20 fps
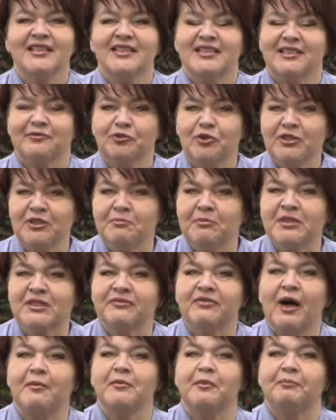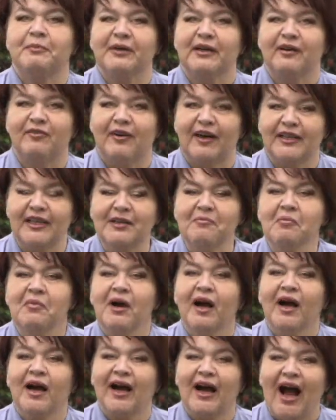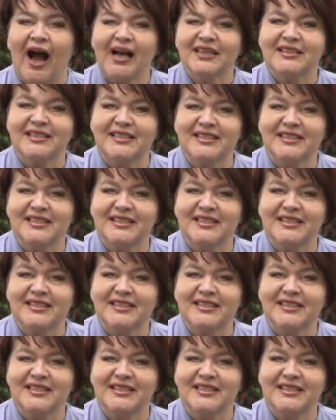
Сегодня мы с вами поговорим, как